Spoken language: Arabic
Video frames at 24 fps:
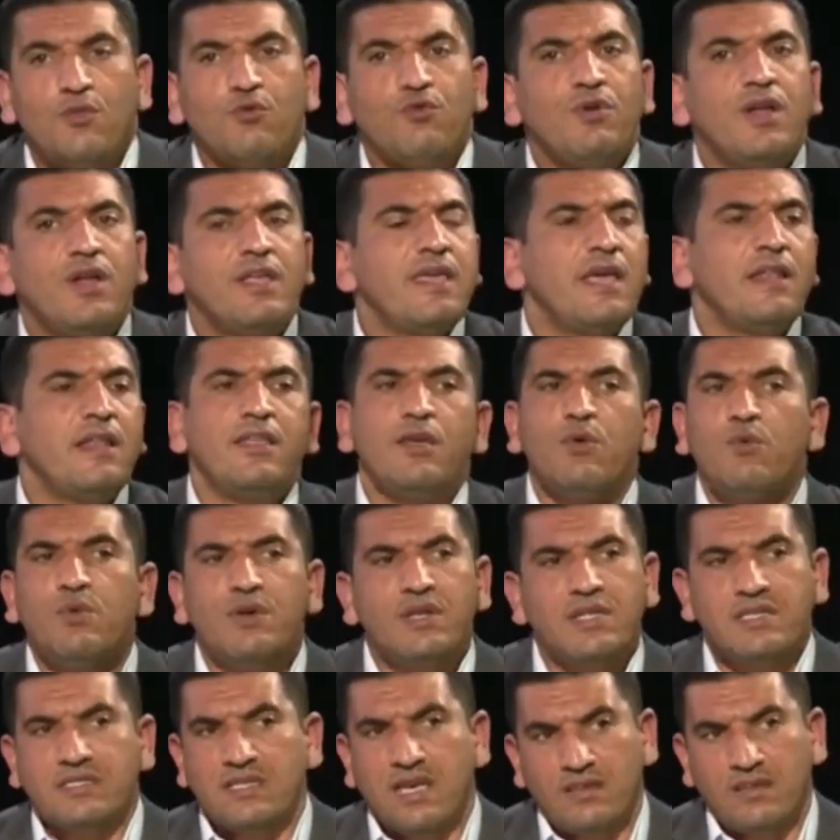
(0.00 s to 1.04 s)
تورا يلي
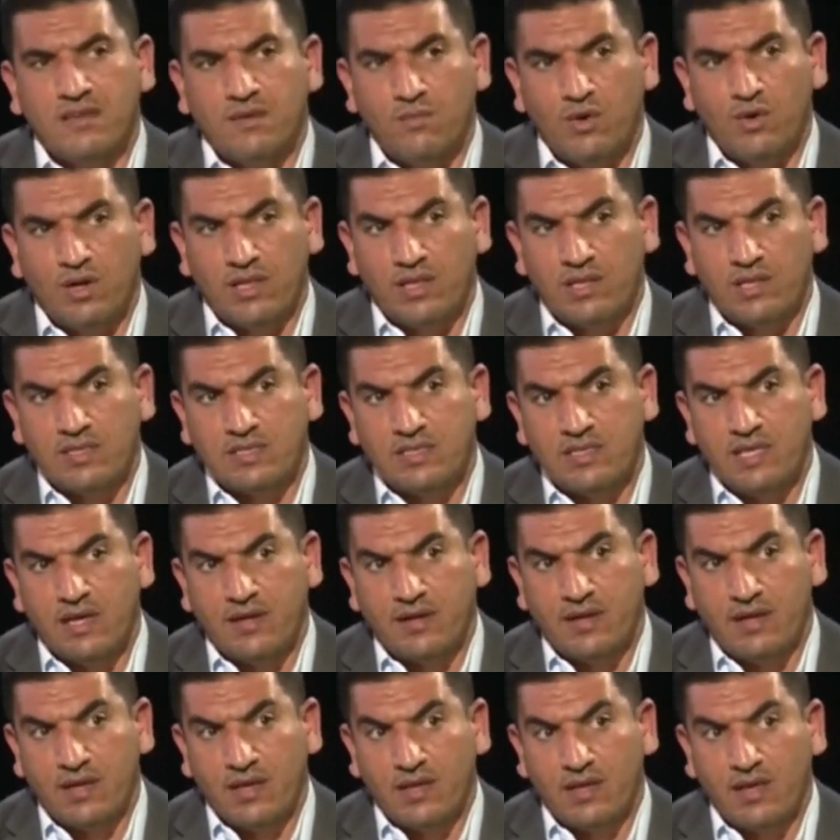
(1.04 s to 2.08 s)
وني ساعه مغلين نسد
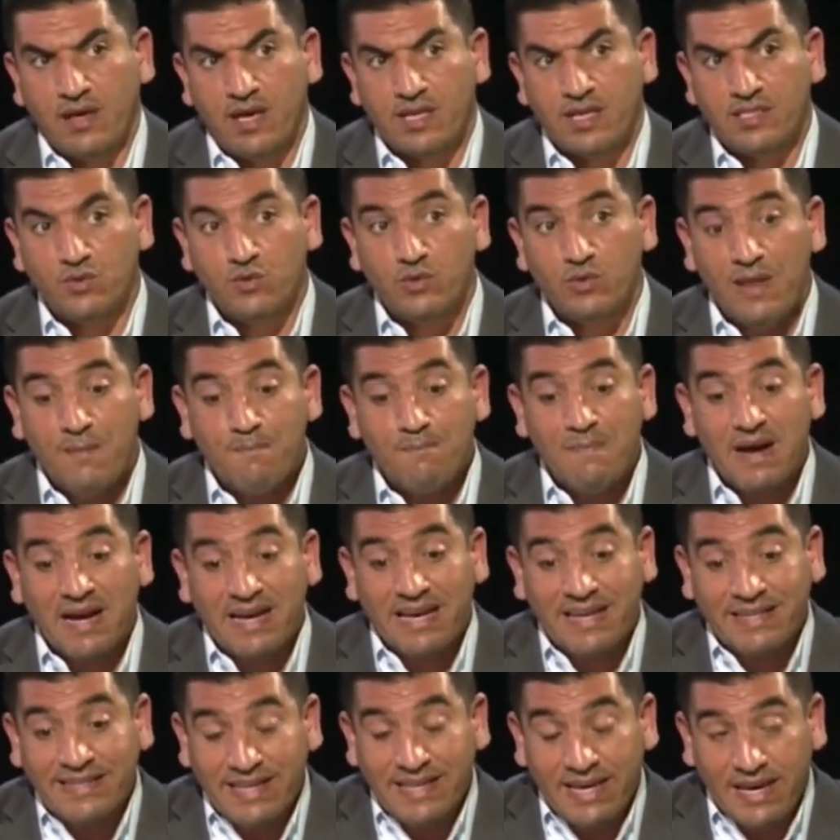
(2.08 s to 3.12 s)
الرايقي خاصو لما
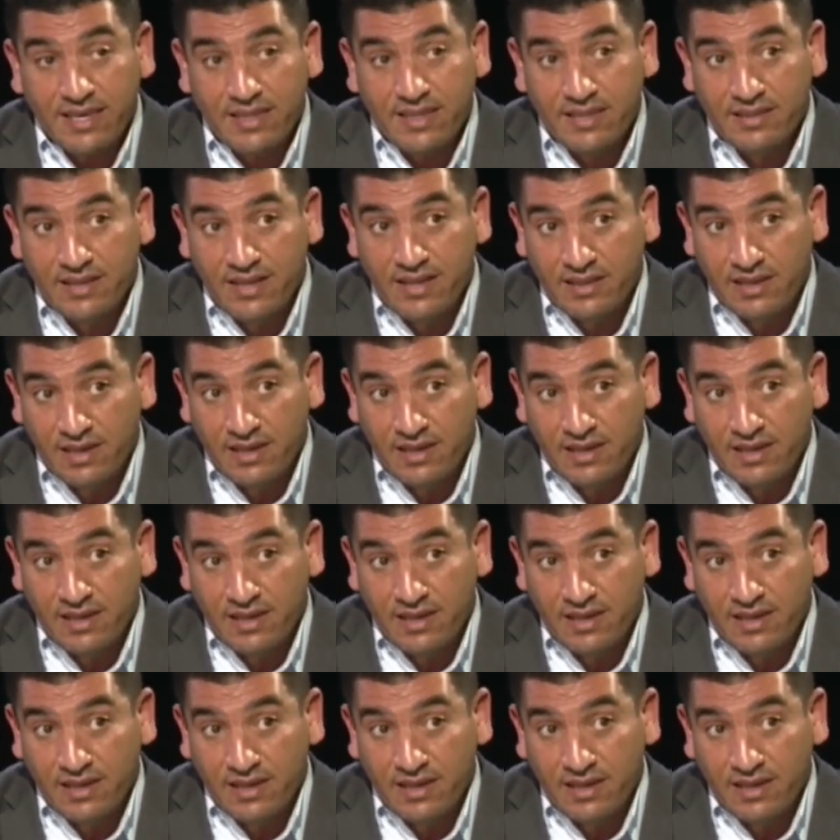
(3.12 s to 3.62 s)
ناخذ